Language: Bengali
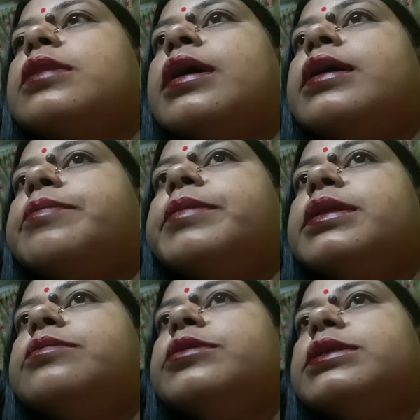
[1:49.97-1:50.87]
তাই
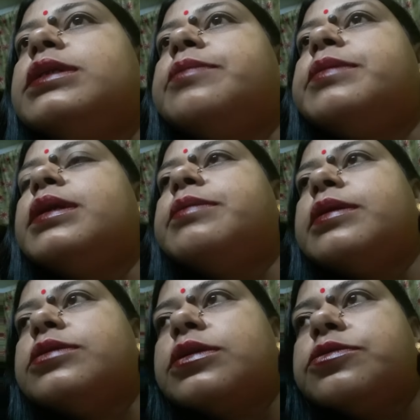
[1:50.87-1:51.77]
আপনাদের বলছি আপনারা
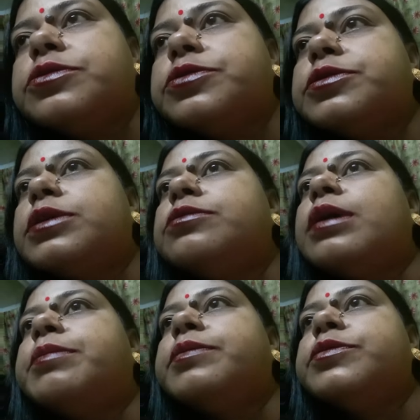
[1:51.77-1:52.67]
ভালো থাকুন সুস্থ থাকুন
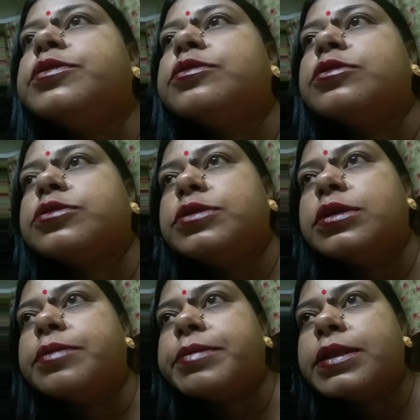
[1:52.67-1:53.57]
আমার মতন কষ্ট
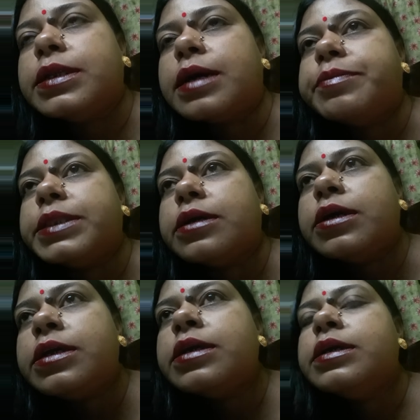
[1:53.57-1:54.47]
যেন আপনাদের না পেতে
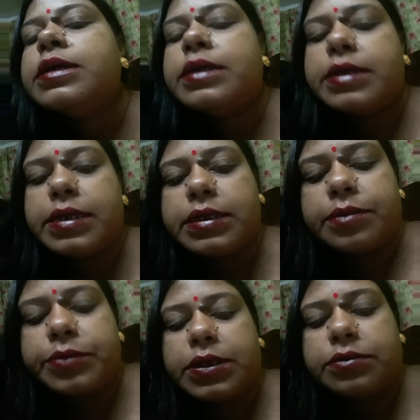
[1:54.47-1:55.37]
হয় এই
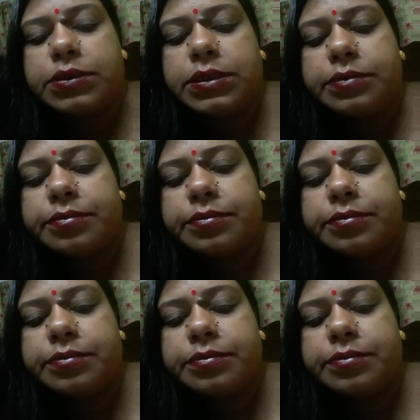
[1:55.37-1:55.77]
কামনা করি